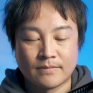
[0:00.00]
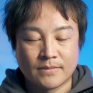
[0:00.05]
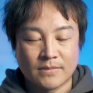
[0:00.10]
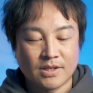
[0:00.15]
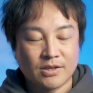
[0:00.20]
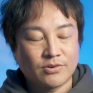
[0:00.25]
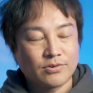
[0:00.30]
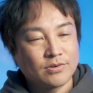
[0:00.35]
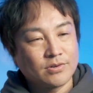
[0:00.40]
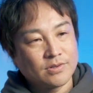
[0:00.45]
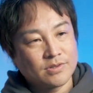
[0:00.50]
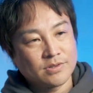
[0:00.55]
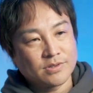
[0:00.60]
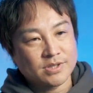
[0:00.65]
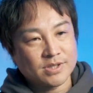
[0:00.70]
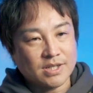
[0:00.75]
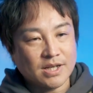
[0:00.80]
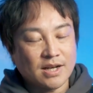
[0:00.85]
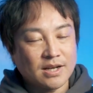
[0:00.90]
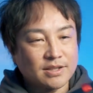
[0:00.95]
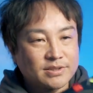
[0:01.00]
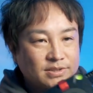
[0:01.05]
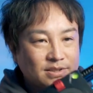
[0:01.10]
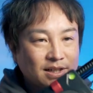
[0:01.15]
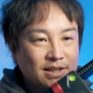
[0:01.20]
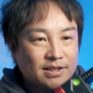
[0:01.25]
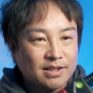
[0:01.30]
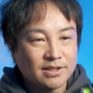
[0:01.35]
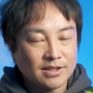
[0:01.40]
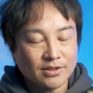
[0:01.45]
で、この
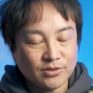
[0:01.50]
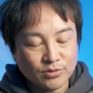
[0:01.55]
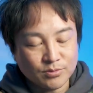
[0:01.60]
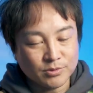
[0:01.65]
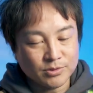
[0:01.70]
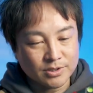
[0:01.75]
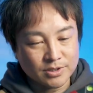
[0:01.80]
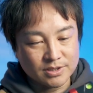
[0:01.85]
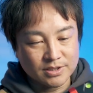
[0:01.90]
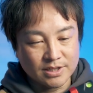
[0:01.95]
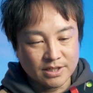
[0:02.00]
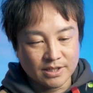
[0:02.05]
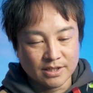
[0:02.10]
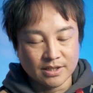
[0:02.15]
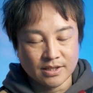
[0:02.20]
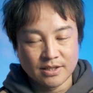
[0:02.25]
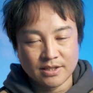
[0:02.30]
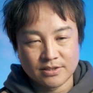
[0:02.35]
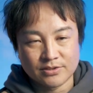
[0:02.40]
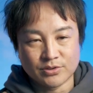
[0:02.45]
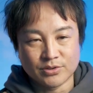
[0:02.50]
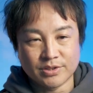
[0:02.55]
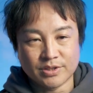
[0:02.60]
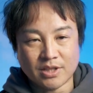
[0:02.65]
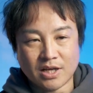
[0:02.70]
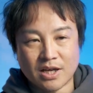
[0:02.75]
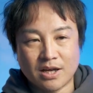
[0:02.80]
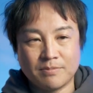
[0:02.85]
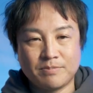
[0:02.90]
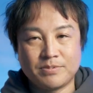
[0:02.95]
シャークスライダーなどもですね、そういっ
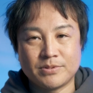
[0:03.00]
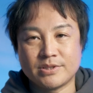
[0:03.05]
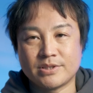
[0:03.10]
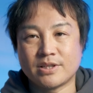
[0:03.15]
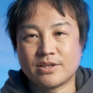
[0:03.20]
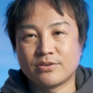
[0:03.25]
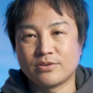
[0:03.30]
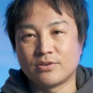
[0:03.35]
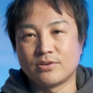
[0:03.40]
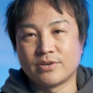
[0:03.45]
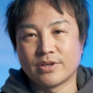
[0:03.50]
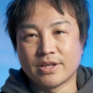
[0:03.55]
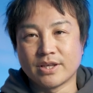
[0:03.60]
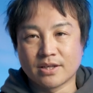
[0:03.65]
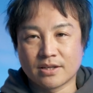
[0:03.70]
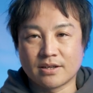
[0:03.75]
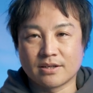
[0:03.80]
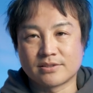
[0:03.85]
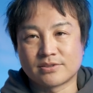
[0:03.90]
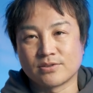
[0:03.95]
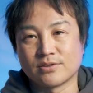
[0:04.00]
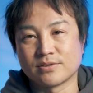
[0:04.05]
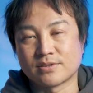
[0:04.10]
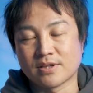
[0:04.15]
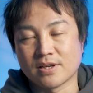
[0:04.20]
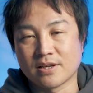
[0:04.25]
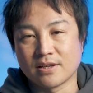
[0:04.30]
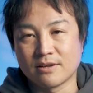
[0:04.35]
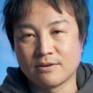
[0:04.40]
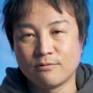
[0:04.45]
たアプリでの遠隔操
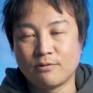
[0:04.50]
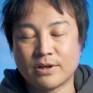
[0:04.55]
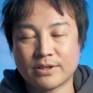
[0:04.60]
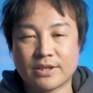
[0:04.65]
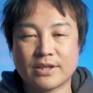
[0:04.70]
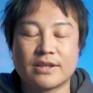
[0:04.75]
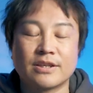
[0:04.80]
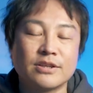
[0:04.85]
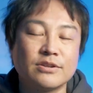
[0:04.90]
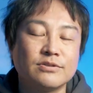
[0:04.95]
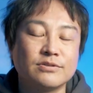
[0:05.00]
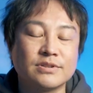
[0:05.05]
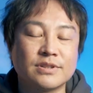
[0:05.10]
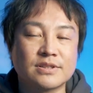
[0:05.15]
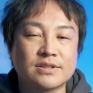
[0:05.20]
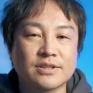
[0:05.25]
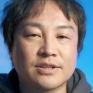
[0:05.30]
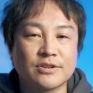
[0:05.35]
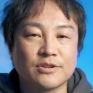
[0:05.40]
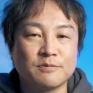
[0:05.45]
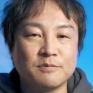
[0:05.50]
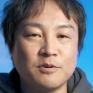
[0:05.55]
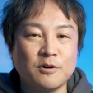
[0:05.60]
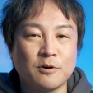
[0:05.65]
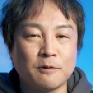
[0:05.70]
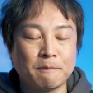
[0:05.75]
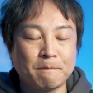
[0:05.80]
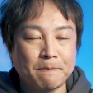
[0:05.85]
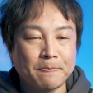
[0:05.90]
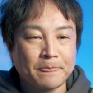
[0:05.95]
作はできるんですけど
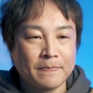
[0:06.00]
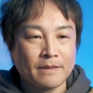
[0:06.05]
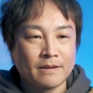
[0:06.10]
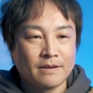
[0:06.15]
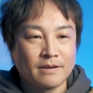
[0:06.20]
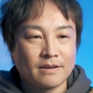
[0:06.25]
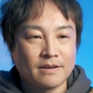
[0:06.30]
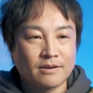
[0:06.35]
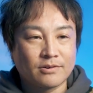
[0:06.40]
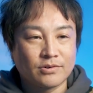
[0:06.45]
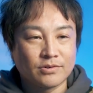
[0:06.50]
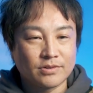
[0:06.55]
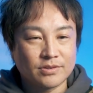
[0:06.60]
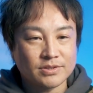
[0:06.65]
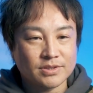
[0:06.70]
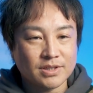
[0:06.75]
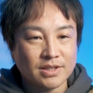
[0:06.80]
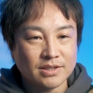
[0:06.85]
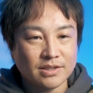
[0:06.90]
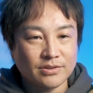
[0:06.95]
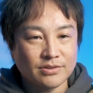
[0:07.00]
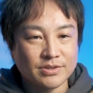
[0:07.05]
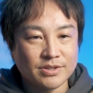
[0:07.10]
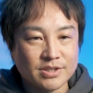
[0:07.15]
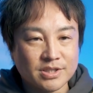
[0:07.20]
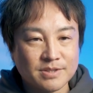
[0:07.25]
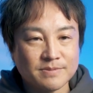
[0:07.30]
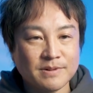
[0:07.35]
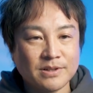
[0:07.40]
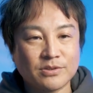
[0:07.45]
も、えー、このスライダーの
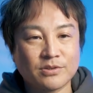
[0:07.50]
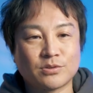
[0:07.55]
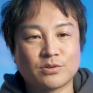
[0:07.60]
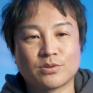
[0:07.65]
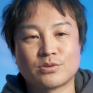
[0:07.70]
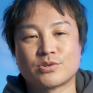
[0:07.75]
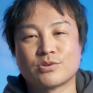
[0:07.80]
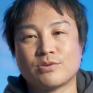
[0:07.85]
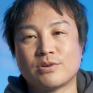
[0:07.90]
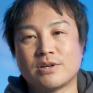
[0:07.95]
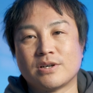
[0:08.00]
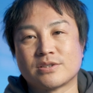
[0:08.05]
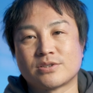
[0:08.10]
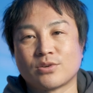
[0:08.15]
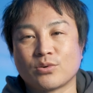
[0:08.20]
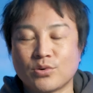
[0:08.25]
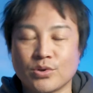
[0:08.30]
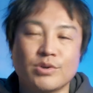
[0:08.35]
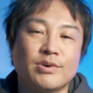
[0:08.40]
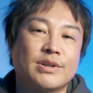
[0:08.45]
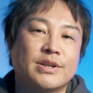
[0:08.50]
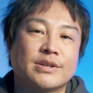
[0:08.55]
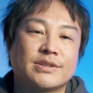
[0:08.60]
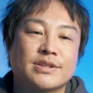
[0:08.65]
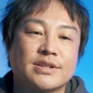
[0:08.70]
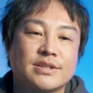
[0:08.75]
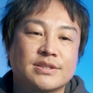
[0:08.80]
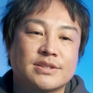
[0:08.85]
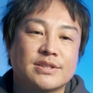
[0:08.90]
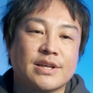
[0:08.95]
一番の特徴はそこではなく
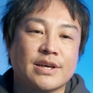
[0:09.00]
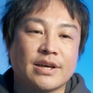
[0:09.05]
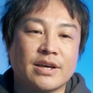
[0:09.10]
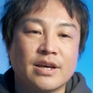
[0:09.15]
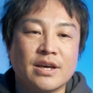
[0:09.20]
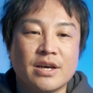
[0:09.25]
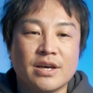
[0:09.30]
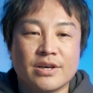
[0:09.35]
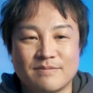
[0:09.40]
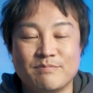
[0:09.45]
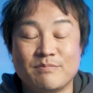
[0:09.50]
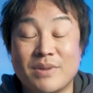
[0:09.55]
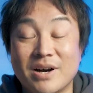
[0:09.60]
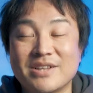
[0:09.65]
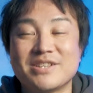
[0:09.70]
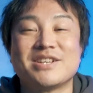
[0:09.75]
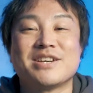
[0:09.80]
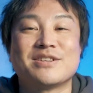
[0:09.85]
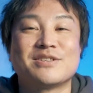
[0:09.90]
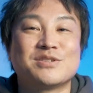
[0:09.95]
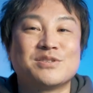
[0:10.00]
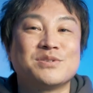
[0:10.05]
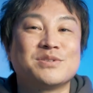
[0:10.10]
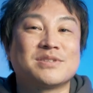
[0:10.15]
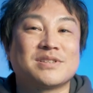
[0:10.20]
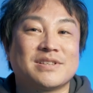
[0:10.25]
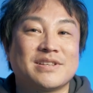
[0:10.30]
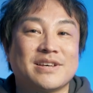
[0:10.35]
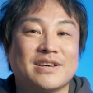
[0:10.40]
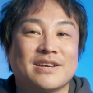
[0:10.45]
てですね、マニュアル操
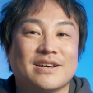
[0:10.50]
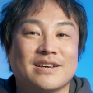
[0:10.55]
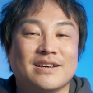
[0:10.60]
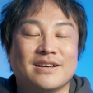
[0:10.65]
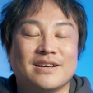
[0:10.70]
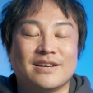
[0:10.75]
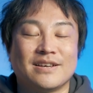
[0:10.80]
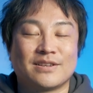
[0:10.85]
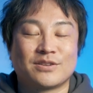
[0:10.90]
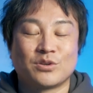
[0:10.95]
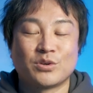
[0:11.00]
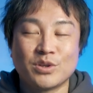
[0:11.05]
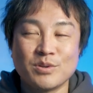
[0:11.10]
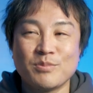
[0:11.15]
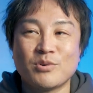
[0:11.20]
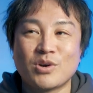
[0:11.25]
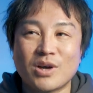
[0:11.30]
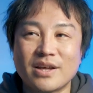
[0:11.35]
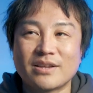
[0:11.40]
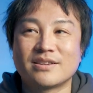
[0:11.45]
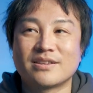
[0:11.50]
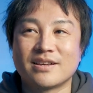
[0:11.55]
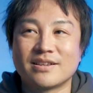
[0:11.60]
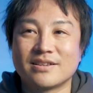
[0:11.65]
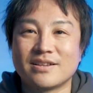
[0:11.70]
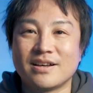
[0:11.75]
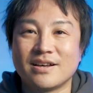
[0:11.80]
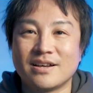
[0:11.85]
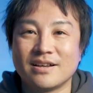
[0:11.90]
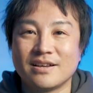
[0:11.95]
作でとても簡
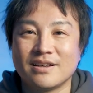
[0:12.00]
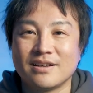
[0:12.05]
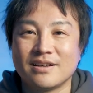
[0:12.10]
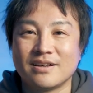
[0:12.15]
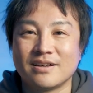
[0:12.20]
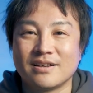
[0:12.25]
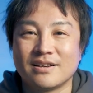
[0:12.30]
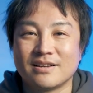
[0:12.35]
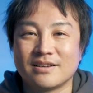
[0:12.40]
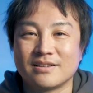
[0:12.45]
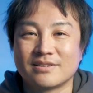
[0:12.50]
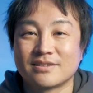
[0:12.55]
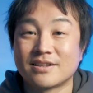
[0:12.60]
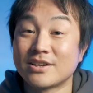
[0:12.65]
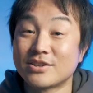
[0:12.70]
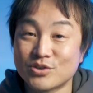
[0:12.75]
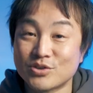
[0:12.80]
単な手